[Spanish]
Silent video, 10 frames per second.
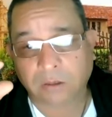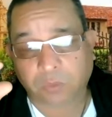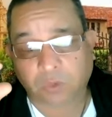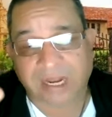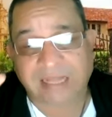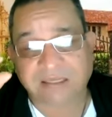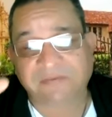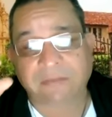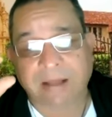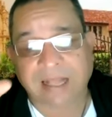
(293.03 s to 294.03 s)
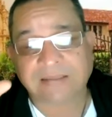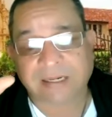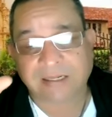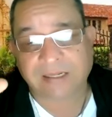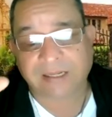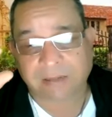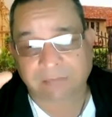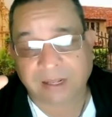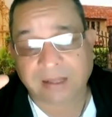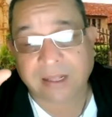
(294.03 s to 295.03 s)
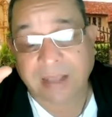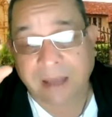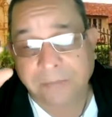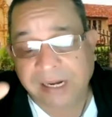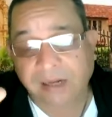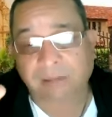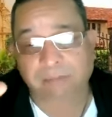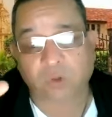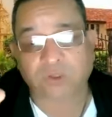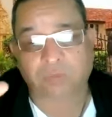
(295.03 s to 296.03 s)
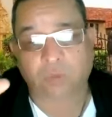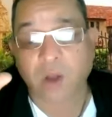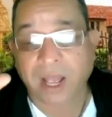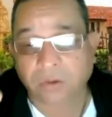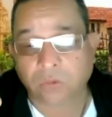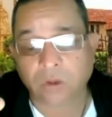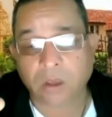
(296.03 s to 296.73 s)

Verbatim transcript: porque las cifras van a salir en el mes de abril del próximo año.